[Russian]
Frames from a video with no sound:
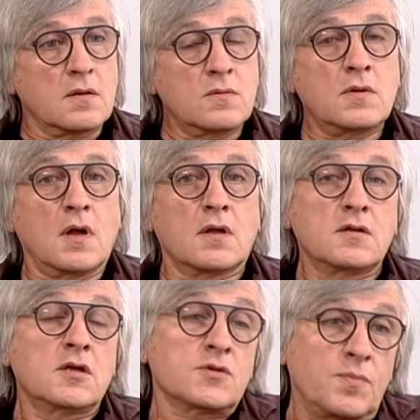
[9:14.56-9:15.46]
Ну да, и
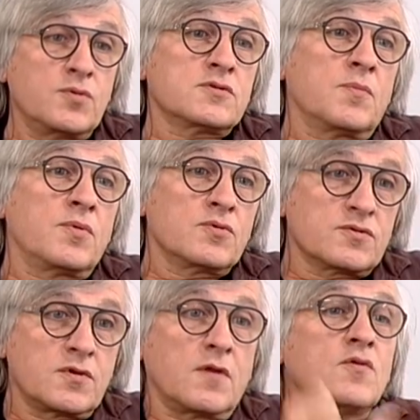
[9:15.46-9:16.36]
даже плюс на плюс
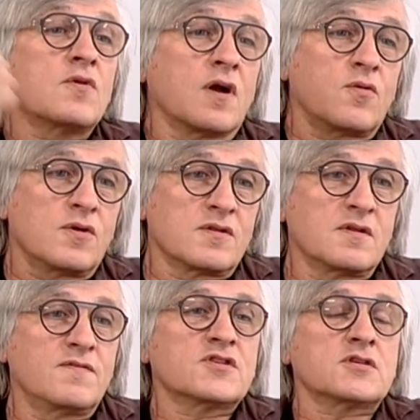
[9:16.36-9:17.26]
все равно какое-то
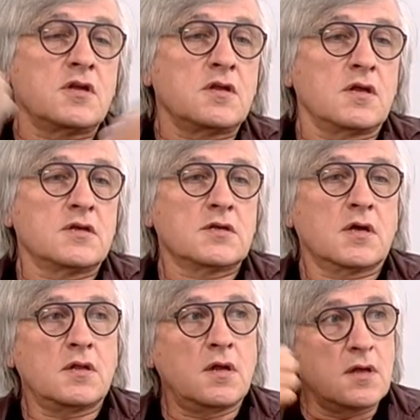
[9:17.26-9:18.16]
движение есть. А
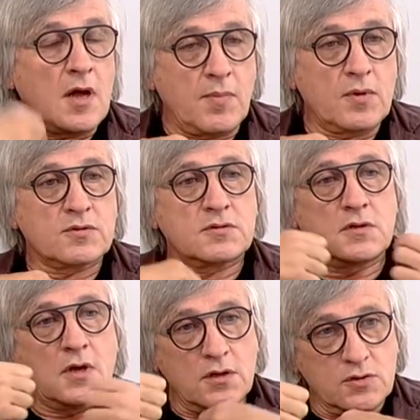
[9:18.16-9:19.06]
когда я плюс, и
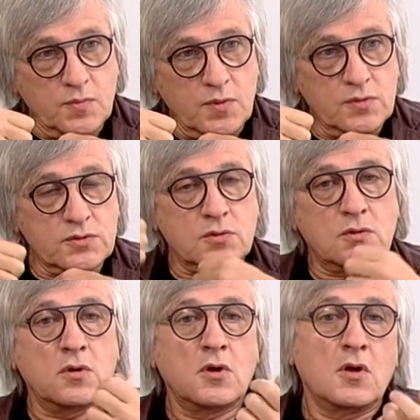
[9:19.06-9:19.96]
я еще плюс,
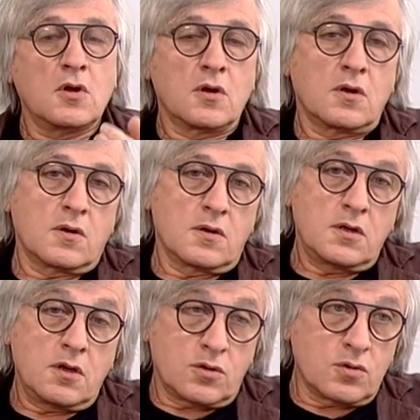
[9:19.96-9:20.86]
то э,
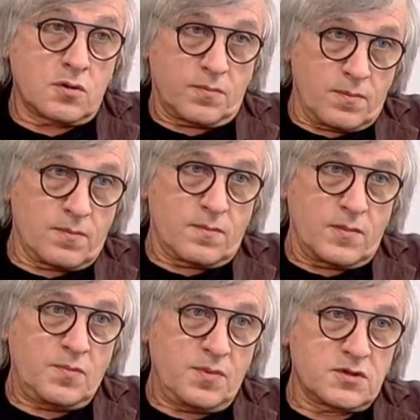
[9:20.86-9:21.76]
или кто-то
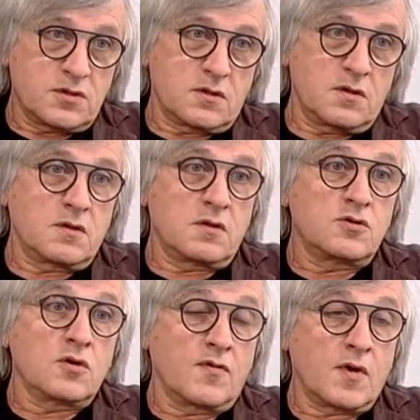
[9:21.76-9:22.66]
и пишет, и это
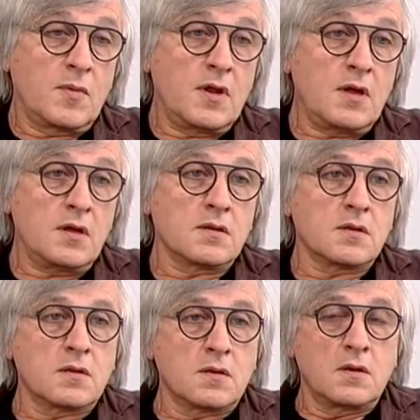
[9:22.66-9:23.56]
еще оформляет,
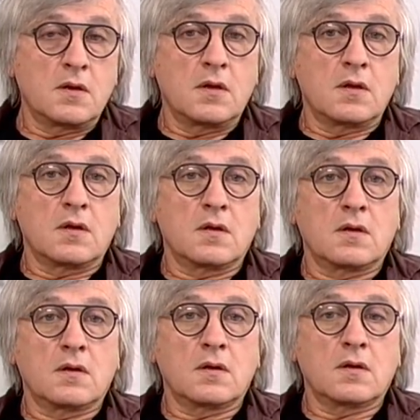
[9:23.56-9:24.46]

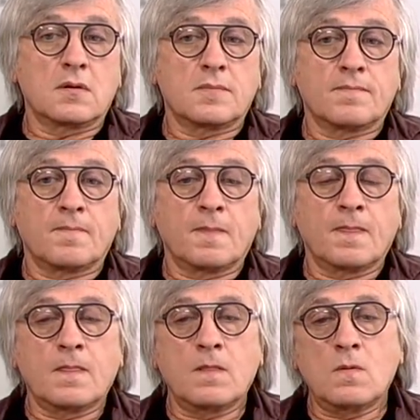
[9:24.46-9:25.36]
э,
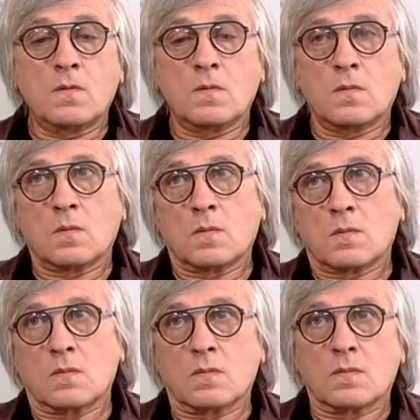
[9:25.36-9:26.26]

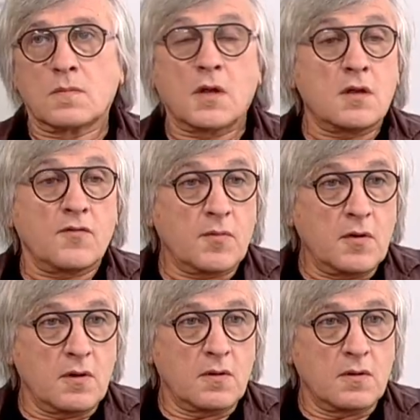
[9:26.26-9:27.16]
ну, я не
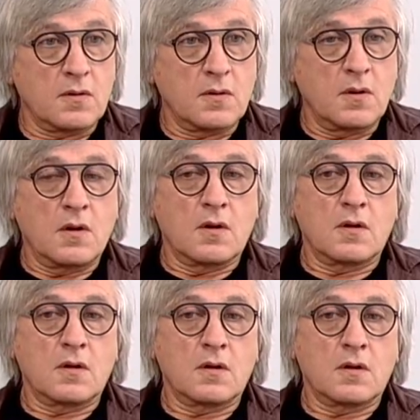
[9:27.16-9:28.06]
оформляю.
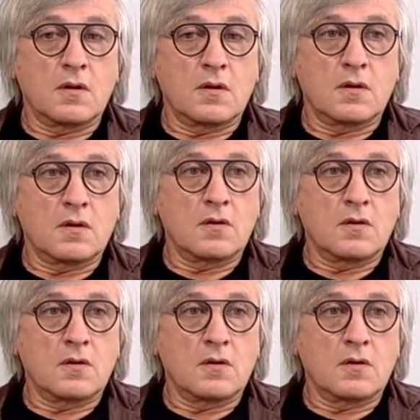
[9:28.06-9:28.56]
Э,